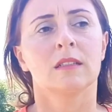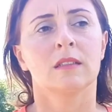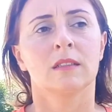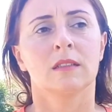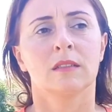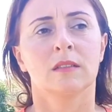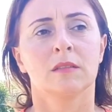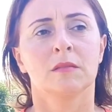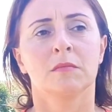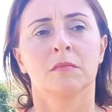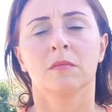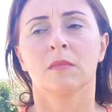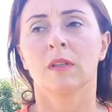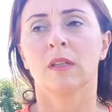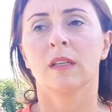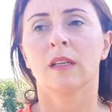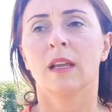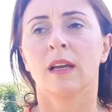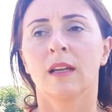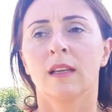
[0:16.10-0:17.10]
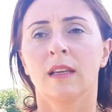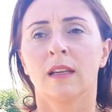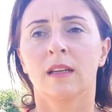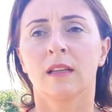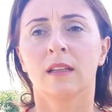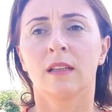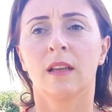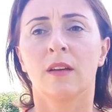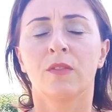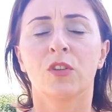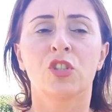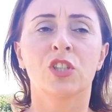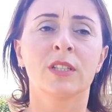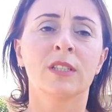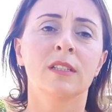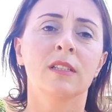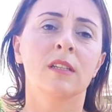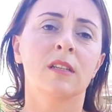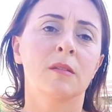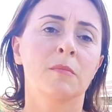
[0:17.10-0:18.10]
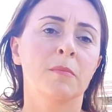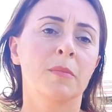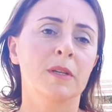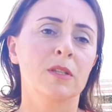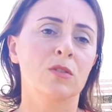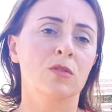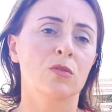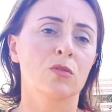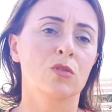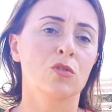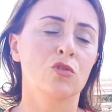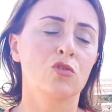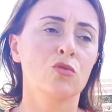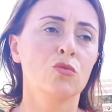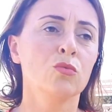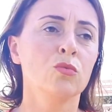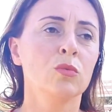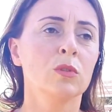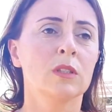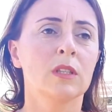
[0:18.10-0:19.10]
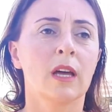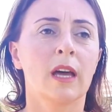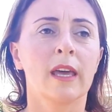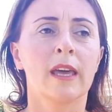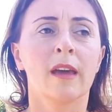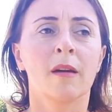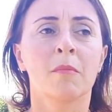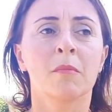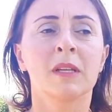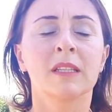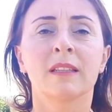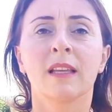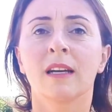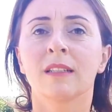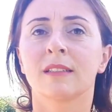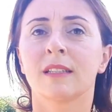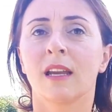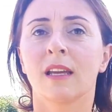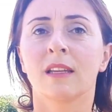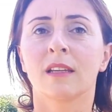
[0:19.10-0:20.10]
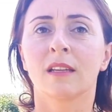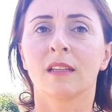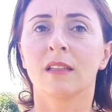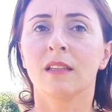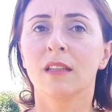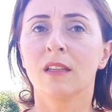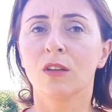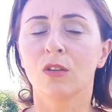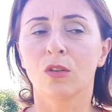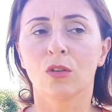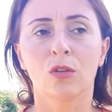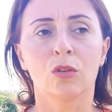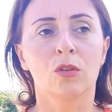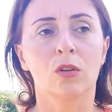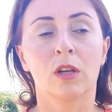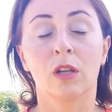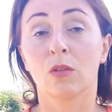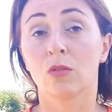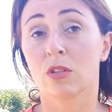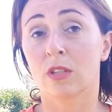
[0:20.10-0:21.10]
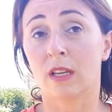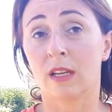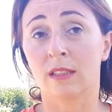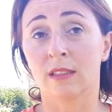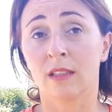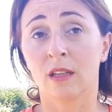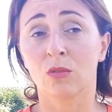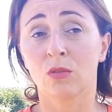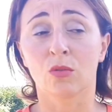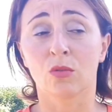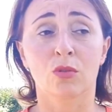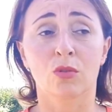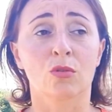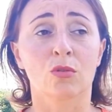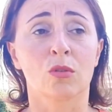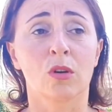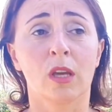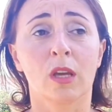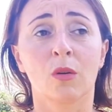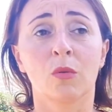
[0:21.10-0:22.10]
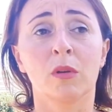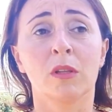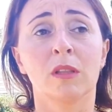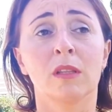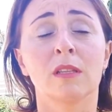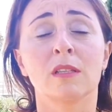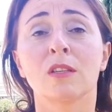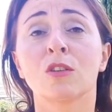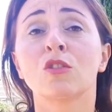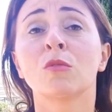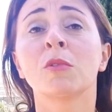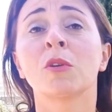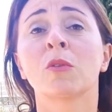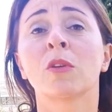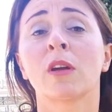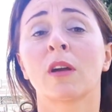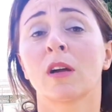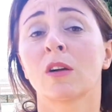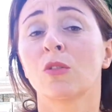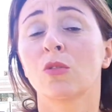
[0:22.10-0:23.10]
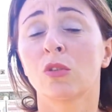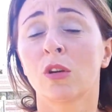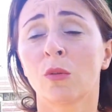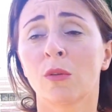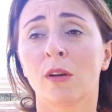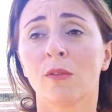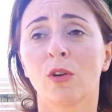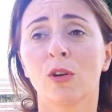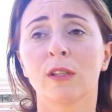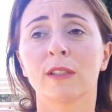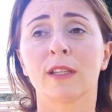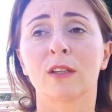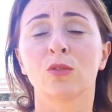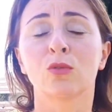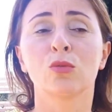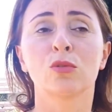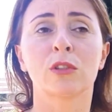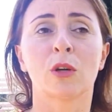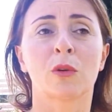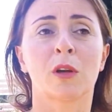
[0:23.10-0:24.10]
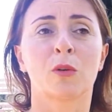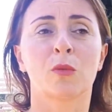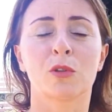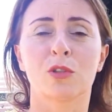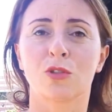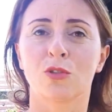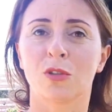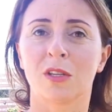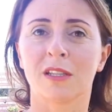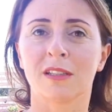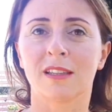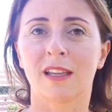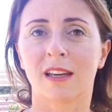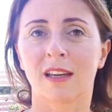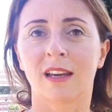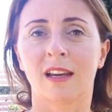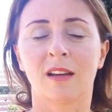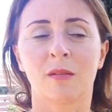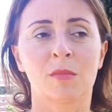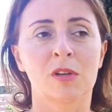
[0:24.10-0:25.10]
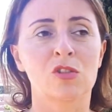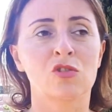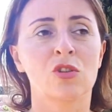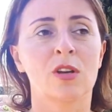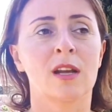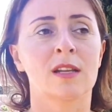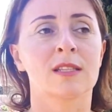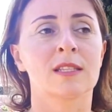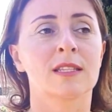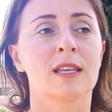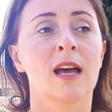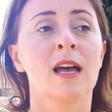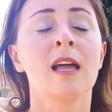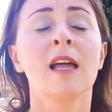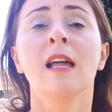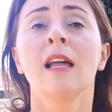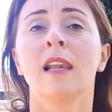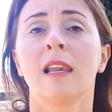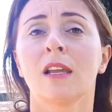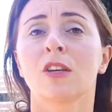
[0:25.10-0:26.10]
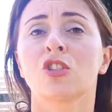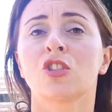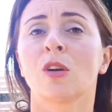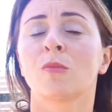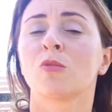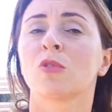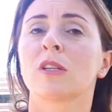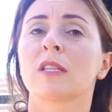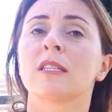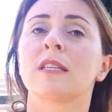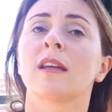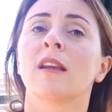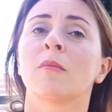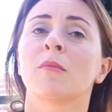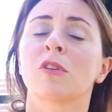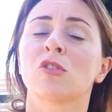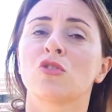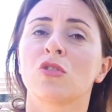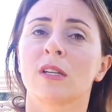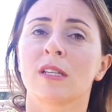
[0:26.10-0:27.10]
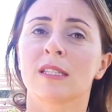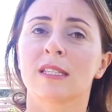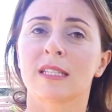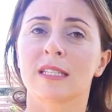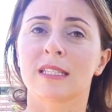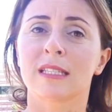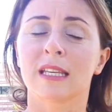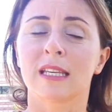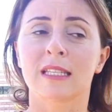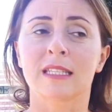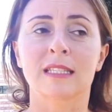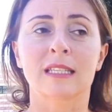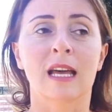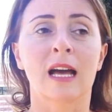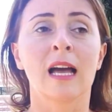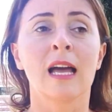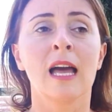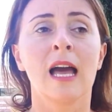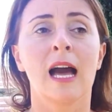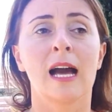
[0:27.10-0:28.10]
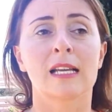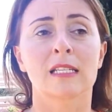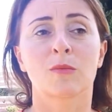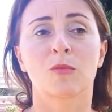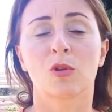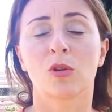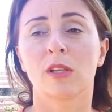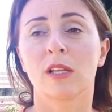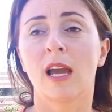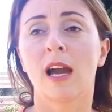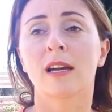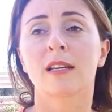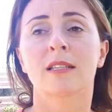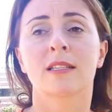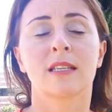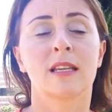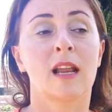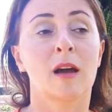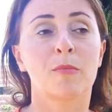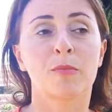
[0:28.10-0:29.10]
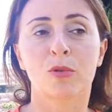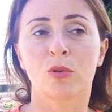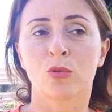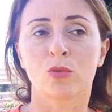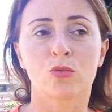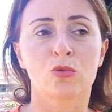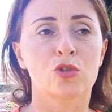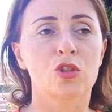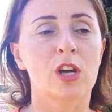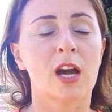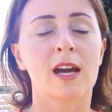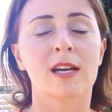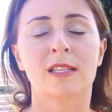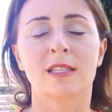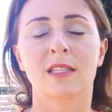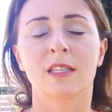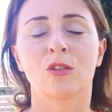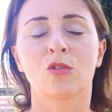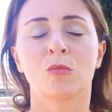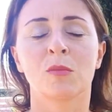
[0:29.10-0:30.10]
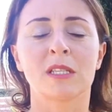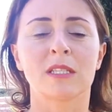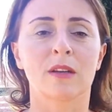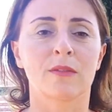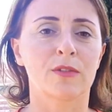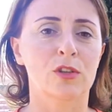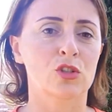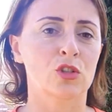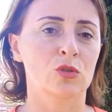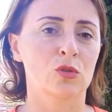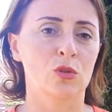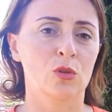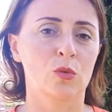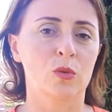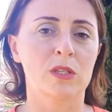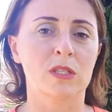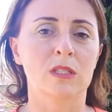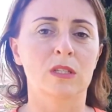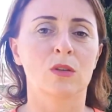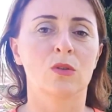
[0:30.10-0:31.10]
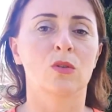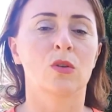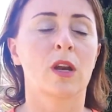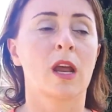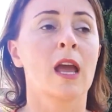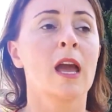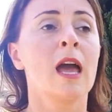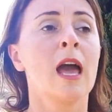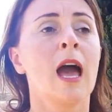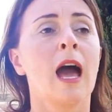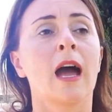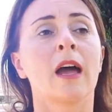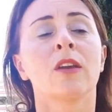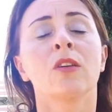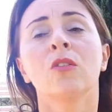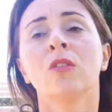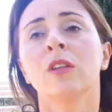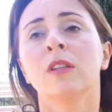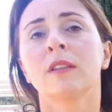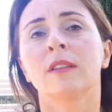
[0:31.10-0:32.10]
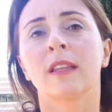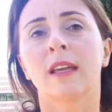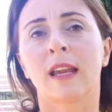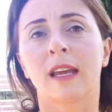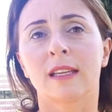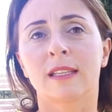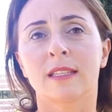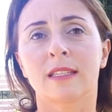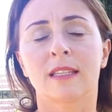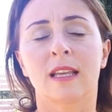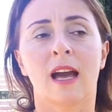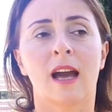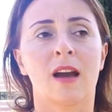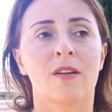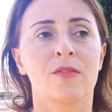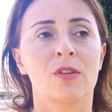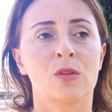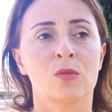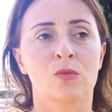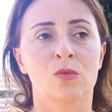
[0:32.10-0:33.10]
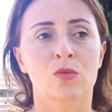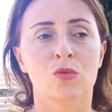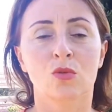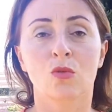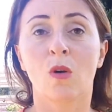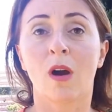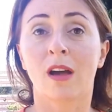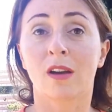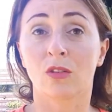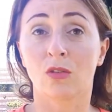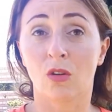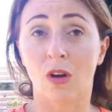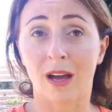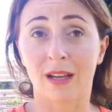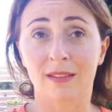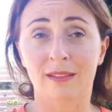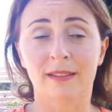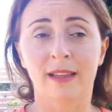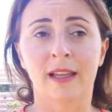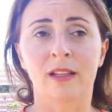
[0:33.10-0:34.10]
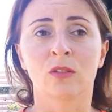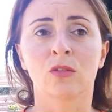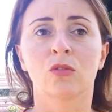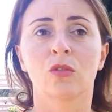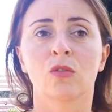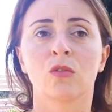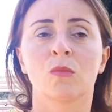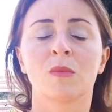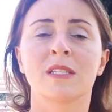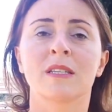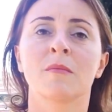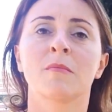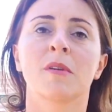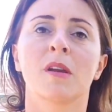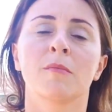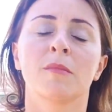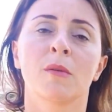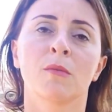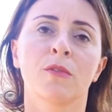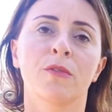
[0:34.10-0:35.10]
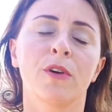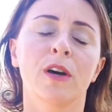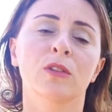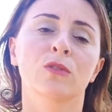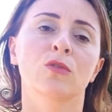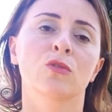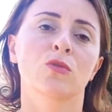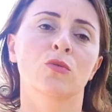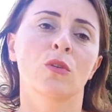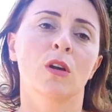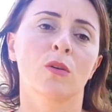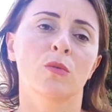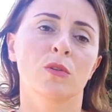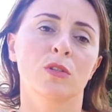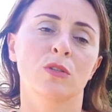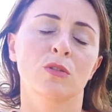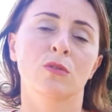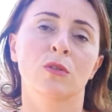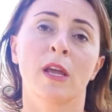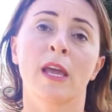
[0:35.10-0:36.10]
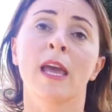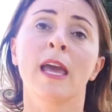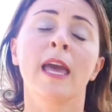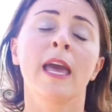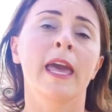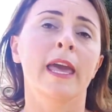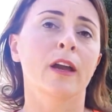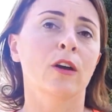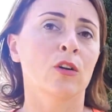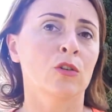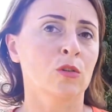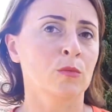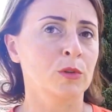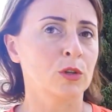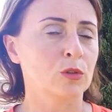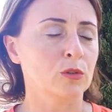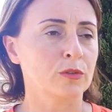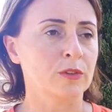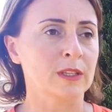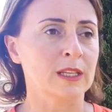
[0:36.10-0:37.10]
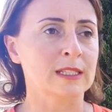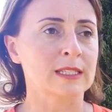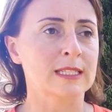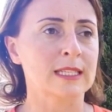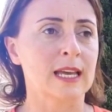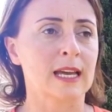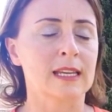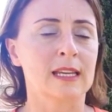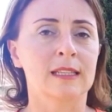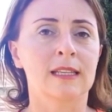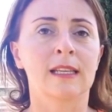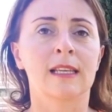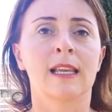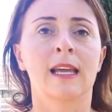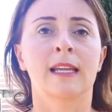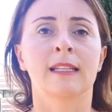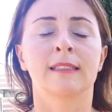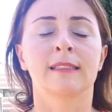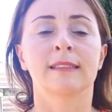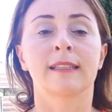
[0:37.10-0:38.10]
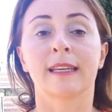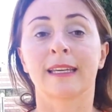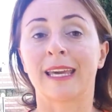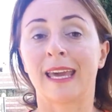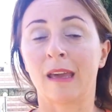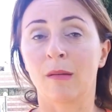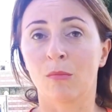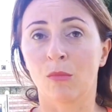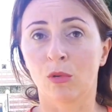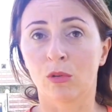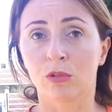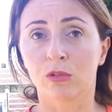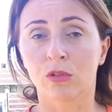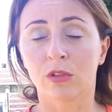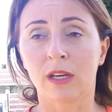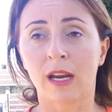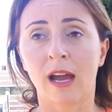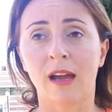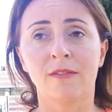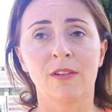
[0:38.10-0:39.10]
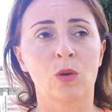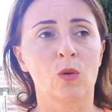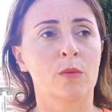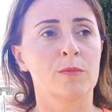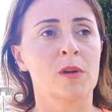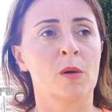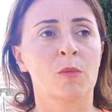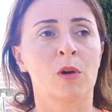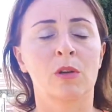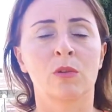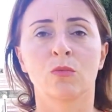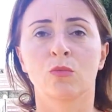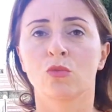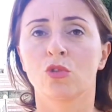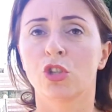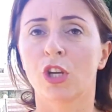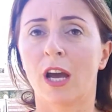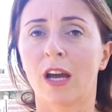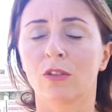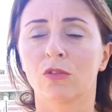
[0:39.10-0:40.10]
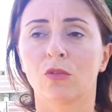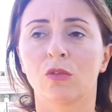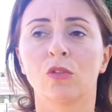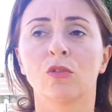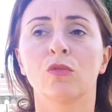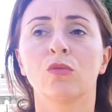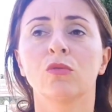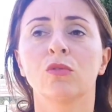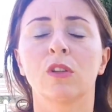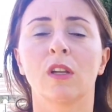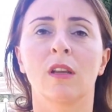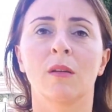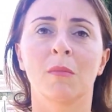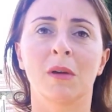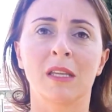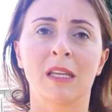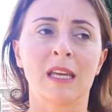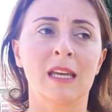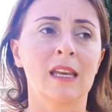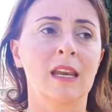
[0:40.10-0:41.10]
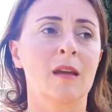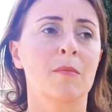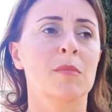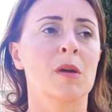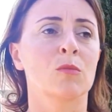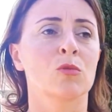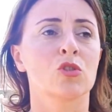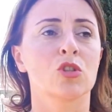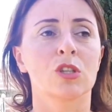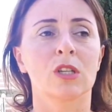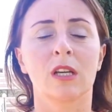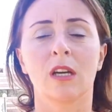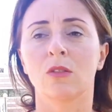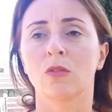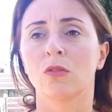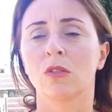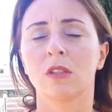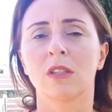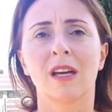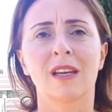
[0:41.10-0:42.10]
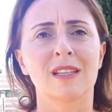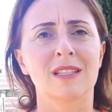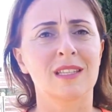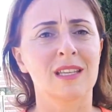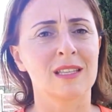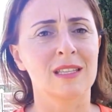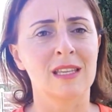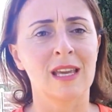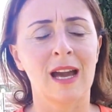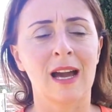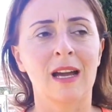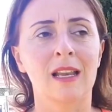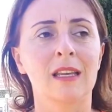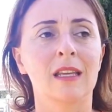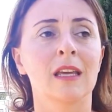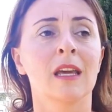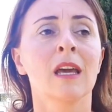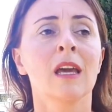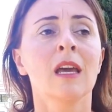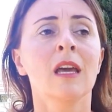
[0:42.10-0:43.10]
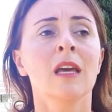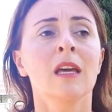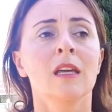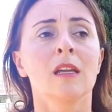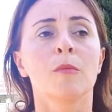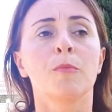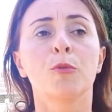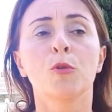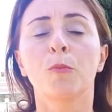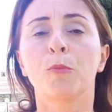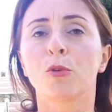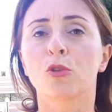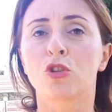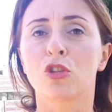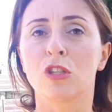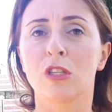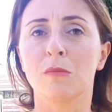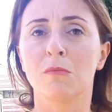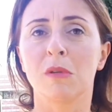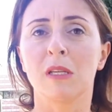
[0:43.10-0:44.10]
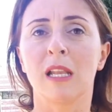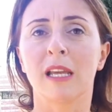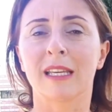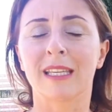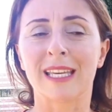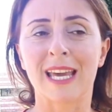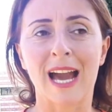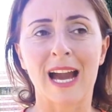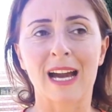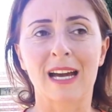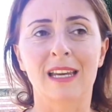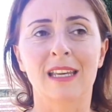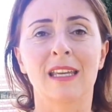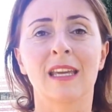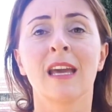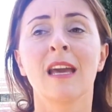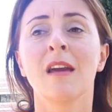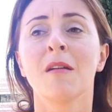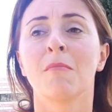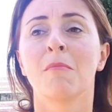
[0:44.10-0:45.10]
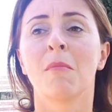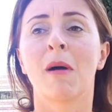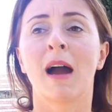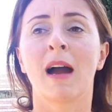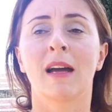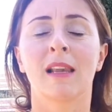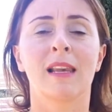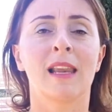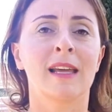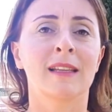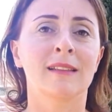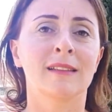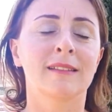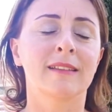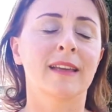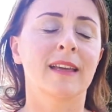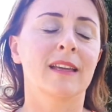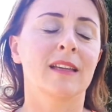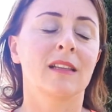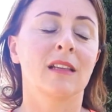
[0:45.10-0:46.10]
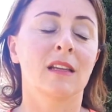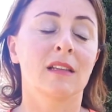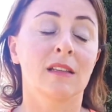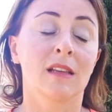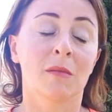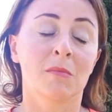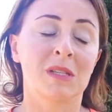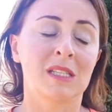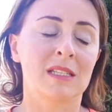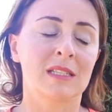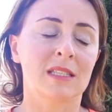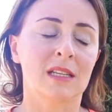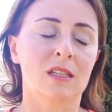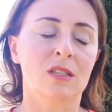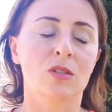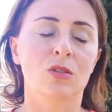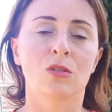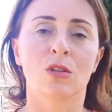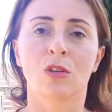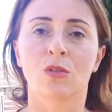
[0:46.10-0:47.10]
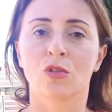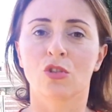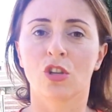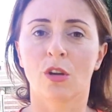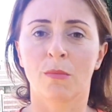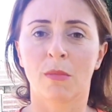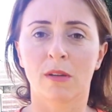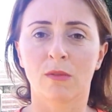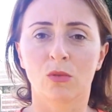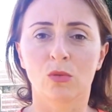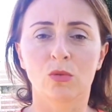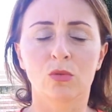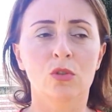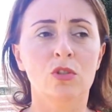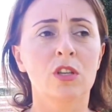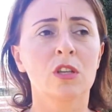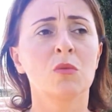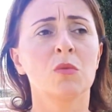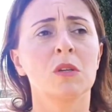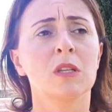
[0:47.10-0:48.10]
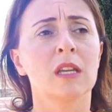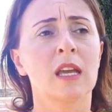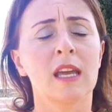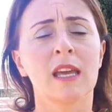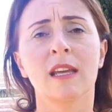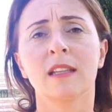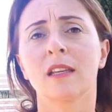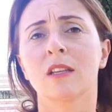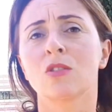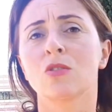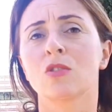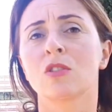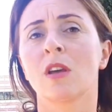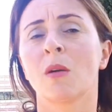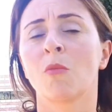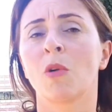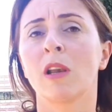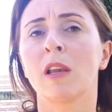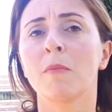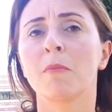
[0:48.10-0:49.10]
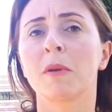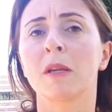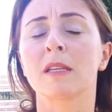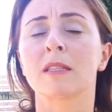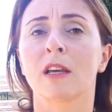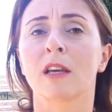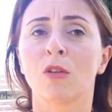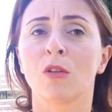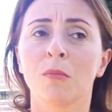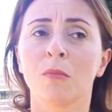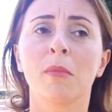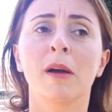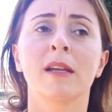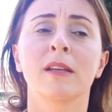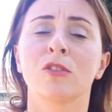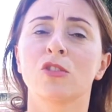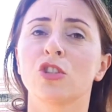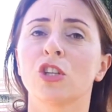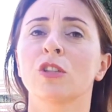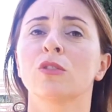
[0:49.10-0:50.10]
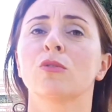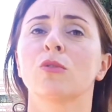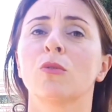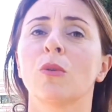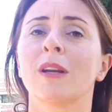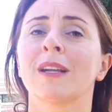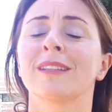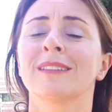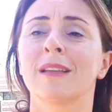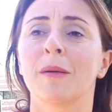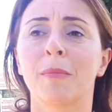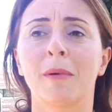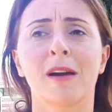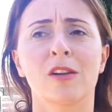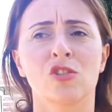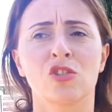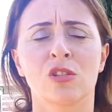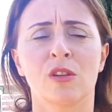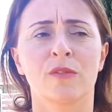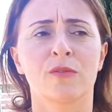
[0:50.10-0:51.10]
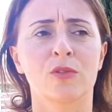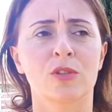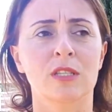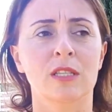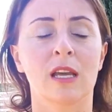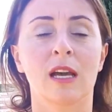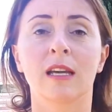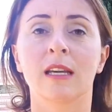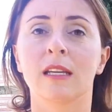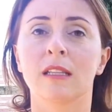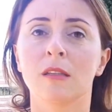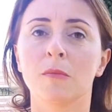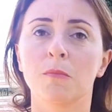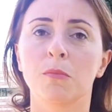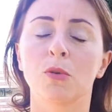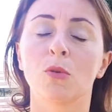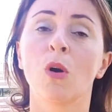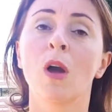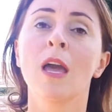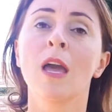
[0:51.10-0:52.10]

Ehm, la, la, la, vicenda del rimpasto di giunta è a metà tra il ridicolo e lo scandaloso e quindi siccome ancora una volta tutta una questione interna alla maggioranza lasciamo che sia la maggioranza stessa a sbrogliarsela, a pronunciarsi come sta facendo in queste ore. A noi interessa avere uno sguardo attento, come sempre abbiamo fatto, sulla questione economico-finanziaria dell'ente, che è molto grave, lo abbiamo annunciato in tutte le maniere, abbiamo cercato di dare segnali il più possibile chiari ma l'ente, l'amministrazione non ci ha mai voluto seguire e adesso siamo alle prese con ben 140 pagine, forse anche di più,